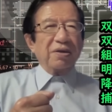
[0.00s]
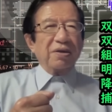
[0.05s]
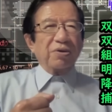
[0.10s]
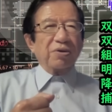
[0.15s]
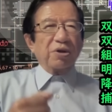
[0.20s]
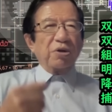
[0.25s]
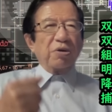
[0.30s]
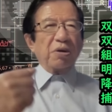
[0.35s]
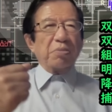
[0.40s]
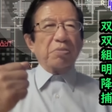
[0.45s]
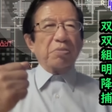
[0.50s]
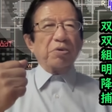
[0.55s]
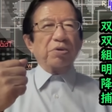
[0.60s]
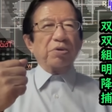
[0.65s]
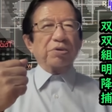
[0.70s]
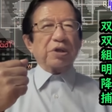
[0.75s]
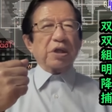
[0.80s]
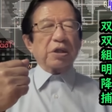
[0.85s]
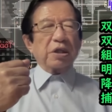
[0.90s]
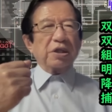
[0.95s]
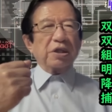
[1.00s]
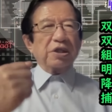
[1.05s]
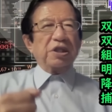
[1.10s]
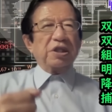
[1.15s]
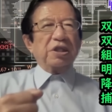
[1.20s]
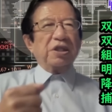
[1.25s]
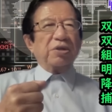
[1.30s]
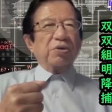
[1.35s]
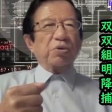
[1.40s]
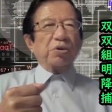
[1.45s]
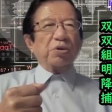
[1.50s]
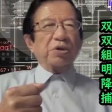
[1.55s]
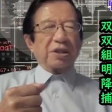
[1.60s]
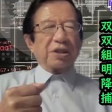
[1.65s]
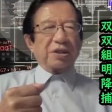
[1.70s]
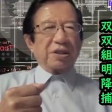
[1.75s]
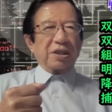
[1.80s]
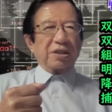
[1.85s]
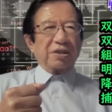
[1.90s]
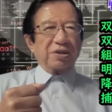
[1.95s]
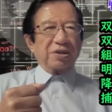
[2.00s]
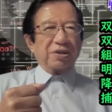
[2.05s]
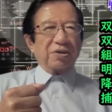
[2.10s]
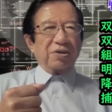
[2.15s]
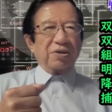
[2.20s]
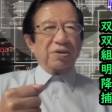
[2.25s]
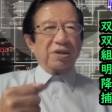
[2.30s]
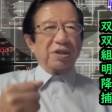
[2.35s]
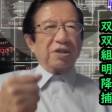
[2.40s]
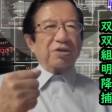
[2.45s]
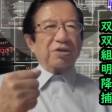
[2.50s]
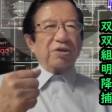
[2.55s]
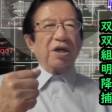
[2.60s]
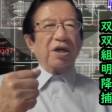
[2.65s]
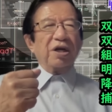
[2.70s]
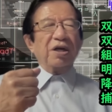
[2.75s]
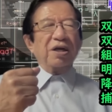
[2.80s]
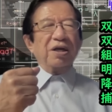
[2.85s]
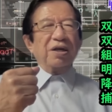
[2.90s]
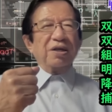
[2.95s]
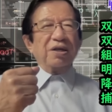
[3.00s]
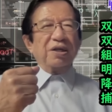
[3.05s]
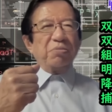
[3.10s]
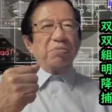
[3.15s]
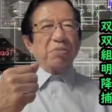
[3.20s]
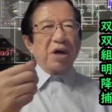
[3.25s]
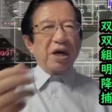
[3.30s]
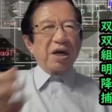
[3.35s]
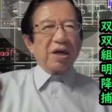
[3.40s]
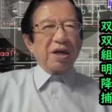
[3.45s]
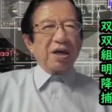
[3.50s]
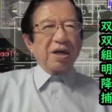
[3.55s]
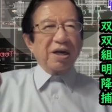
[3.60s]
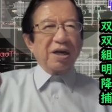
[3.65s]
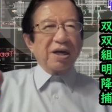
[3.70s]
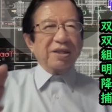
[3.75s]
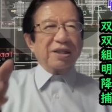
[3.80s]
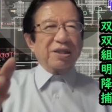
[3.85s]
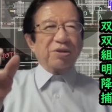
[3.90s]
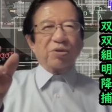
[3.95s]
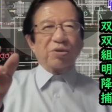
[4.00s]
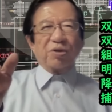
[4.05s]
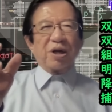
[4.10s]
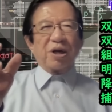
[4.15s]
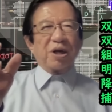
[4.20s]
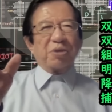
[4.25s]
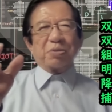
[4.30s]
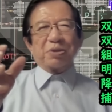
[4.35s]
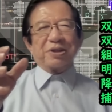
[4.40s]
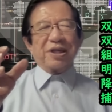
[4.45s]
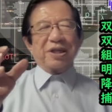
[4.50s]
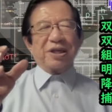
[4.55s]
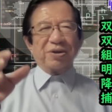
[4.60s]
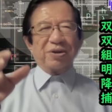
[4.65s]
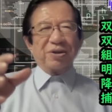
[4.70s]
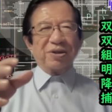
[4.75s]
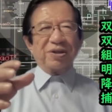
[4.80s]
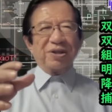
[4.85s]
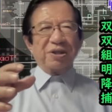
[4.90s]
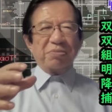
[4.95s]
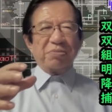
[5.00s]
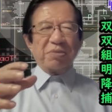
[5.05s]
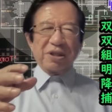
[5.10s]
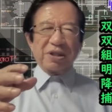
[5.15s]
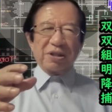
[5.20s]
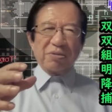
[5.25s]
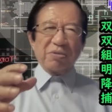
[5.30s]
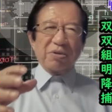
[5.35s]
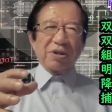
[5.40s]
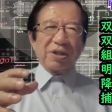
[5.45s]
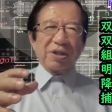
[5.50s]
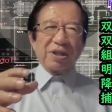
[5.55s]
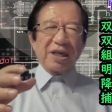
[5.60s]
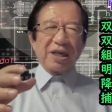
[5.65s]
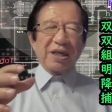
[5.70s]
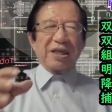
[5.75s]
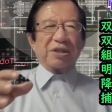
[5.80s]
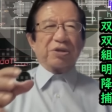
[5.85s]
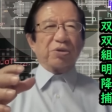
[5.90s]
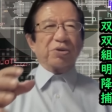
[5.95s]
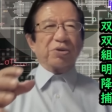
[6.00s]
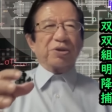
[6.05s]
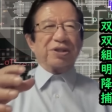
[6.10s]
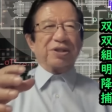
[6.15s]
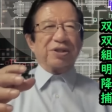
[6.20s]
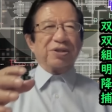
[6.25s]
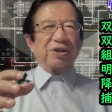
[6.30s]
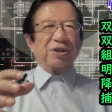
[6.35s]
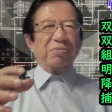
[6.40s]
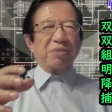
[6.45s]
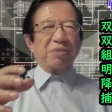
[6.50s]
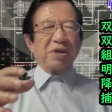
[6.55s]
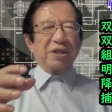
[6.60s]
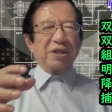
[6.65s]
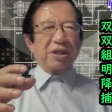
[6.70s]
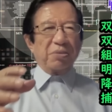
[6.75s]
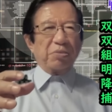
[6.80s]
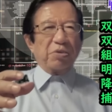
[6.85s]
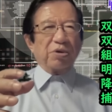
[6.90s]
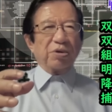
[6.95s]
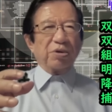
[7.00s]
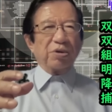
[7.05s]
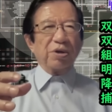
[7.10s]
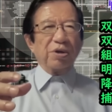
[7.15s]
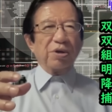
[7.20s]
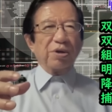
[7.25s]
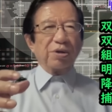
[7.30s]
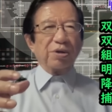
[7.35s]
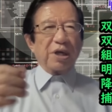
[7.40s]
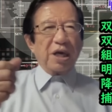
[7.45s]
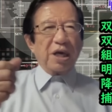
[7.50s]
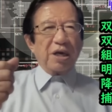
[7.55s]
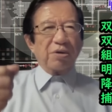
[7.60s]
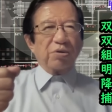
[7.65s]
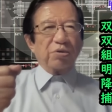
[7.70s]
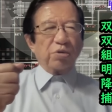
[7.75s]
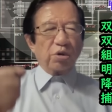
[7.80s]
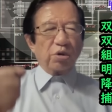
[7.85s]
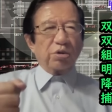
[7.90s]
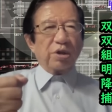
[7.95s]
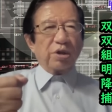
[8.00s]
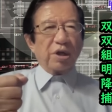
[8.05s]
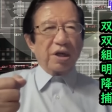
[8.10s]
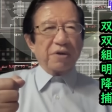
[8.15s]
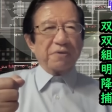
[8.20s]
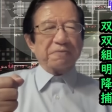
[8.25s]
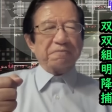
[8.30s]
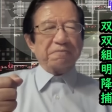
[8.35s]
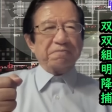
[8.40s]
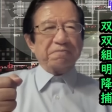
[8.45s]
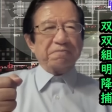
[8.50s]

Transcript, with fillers: これはもう正しい行為だったんですよ。いや、それは今考えてどうかわかりませんよ。今でもややそうですよ。今でも剣を取って